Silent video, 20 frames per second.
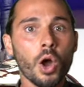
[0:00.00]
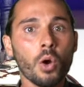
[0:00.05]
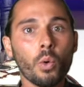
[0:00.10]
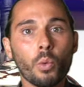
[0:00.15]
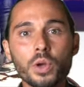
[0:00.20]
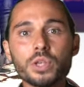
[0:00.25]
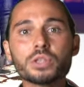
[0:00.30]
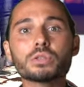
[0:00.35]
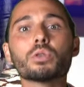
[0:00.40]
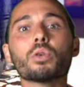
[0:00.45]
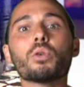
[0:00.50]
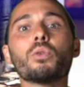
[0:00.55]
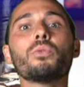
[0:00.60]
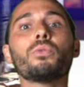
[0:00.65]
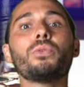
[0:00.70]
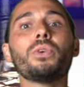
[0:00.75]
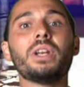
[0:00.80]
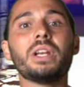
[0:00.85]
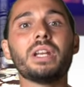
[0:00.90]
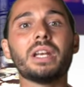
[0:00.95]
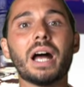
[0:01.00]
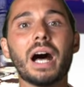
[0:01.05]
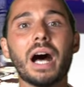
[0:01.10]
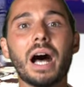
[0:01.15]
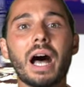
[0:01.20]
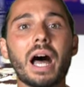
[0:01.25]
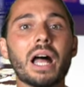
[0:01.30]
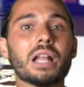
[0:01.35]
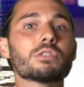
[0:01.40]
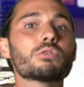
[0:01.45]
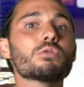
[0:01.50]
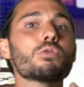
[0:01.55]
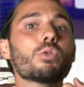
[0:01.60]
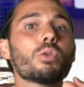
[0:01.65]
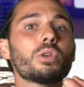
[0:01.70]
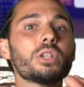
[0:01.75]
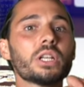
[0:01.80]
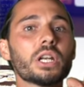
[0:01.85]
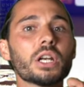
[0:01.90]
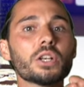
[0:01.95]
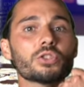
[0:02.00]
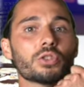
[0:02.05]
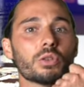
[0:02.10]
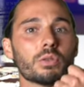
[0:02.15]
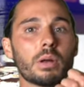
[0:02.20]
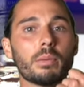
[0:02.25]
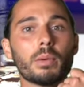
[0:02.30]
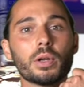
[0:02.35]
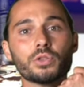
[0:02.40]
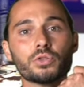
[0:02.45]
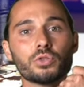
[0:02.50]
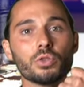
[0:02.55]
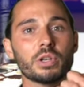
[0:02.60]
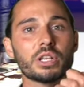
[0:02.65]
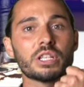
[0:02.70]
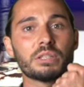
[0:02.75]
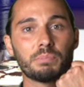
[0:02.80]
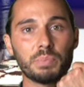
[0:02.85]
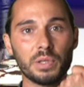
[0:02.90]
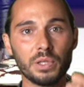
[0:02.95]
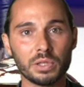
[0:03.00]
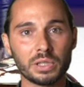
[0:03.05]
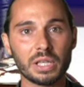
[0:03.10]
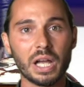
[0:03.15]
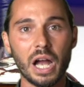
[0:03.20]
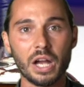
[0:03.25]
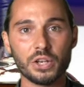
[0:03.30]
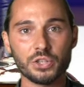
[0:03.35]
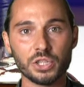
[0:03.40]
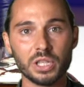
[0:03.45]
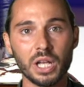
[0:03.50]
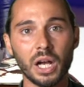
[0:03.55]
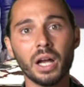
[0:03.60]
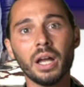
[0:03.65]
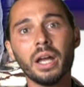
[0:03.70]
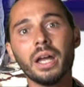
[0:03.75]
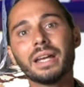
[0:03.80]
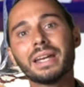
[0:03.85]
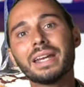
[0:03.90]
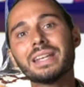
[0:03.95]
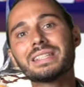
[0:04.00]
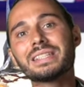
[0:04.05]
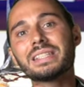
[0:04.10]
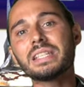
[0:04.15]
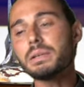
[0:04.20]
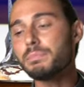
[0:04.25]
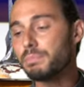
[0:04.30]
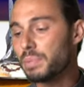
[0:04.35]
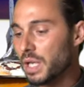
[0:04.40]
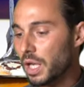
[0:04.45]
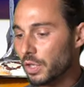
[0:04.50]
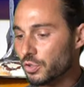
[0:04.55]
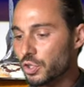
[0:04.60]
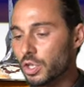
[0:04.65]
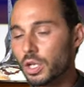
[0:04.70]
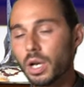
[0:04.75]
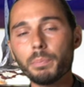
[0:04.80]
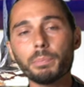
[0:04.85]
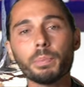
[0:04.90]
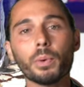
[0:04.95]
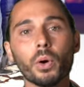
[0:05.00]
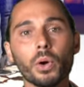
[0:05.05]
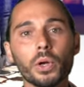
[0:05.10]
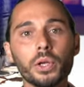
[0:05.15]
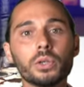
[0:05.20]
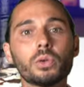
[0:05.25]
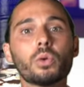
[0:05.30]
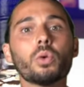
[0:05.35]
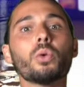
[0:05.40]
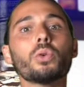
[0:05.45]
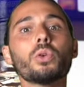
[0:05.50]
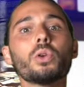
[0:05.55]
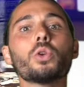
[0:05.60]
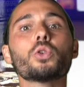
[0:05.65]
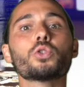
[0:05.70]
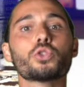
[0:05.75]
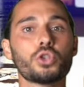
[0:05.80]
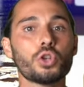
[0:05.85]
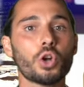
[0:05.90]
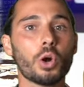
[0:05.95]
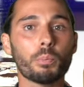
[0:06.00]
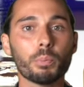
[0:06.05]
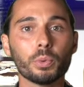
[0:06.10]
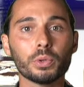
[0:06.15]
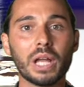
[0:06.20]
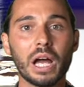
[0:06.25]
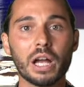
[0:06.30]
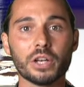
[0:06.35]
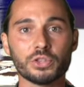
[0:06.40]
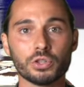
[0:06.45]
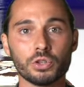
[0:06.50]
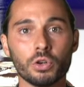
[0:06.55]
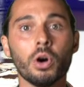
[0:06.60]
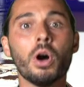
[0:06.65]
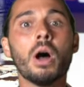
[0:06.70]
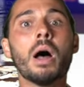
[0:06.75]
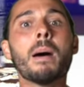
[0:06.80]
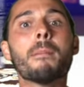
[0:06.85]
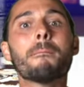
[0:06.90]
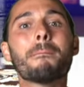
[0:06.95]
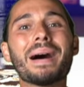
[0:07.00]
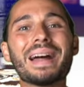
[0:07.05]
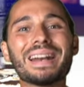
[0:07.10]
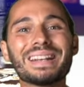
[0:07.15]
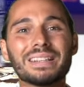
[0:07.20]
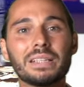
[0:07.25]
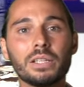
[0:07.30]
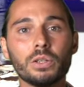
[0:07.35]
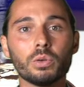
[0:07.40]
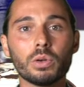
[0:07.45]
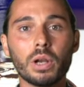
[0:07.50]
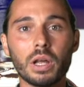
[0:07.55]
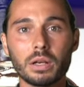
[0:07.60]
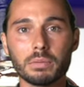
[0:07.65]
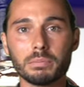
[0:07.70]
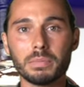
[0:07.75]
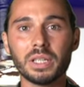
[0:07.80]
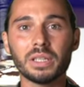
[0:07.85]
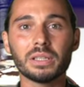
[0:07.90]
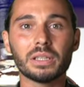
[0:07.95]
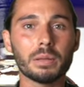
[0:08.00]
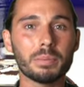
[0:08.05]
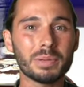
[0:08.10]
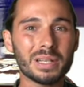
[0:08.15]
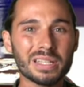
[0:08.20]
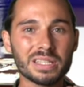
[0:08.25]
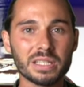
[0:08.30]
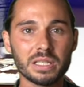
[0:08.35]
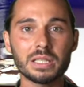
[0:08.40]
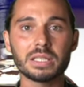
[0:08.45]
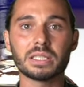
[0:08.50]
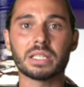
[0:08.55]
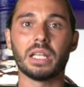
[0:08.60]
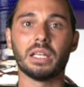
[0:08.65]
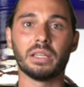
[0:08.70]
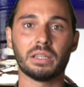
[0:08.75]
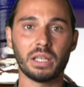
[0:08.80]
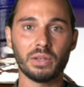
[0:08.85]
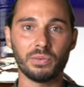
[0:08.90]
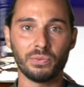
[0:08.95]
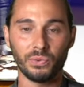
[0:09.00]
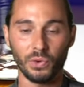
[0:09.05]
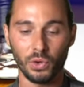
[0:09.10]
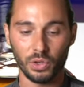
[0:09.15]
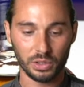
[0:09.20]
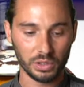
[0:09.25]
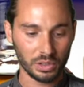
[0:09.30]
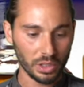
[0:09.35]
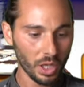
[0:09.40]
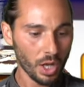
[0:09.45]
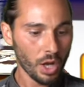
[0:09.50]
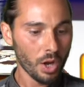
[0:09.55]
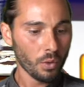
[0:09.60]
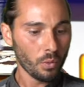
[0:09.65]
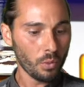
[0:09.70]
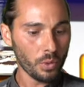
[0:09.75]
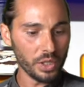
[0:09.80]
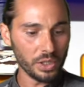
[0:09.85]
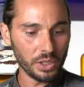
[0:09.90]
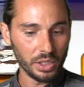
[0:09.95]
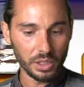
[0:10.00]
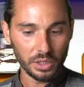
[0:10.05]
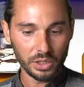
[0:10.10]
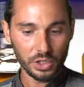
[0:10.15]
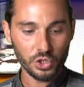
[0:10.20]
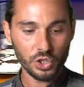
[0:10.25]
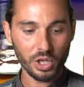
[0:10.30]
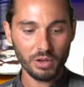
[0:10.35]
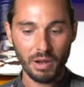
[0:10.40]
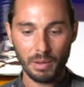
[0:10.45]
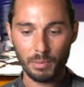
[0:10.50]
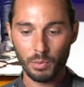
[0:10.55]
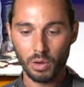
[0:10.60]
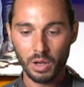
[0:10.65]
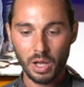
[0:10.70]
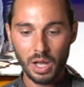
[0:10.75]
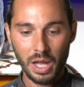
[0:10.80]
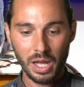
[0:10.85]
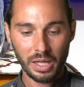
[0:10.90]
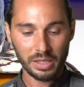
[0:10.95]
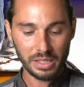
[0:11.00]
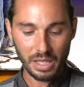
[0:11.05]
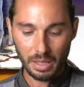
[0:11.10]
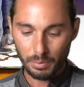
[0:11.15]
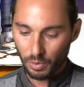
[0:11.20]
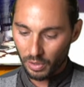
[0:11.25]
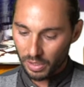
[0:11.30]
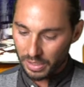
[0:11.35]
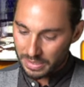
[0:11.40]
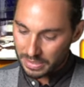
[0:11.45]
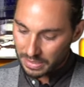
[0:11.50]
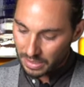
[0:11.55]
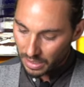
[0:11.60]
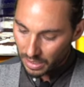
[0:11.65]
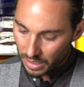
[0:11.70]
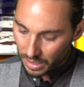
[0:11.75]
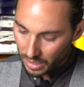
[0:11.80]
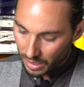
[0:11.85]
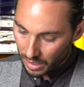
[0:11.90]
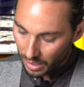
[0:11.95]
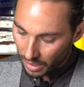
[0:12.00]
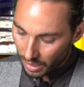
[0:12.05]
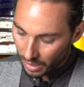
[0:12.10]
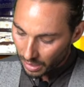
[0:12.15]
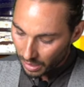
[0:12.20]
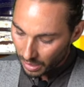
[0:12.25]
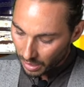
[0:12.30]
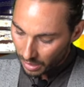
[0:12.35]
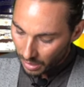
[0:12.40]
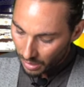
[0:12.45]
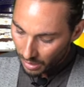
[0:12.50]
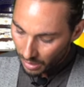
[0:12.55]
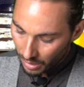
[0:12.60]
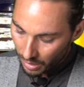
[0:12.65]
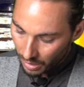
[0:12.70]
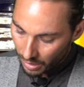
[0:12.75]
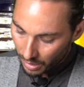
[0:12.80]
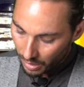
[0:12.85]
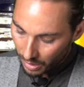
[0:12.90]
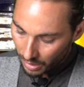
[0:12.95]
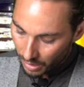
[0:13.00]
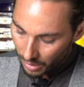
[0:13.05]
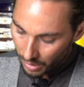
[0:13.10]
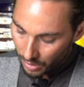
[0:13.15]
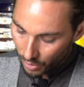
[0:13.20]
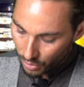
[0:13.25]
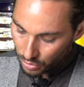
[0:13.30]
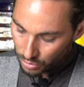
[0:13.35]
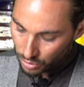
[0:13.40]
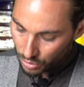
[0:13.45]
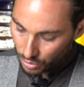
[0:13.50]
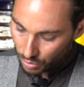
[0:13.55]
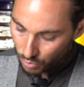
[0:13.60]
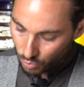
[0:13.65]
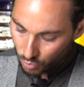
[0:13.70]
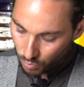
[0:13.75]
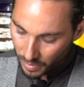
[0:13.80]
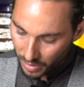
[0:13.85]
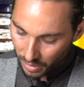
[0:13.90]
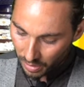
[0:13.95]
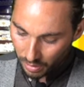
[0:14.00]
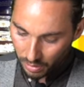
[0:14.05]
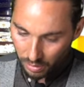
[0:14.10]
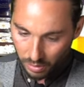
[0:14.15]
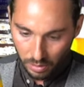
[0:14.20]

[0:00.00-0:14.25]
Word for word: Questo conferirà al succo di arancia una maggiore spinta acida che si bilancerà poi con lo sciroppo d'acero particolarmente persistente e forte. Quindi, dicevamo, andiamo a inserire il nostro agrume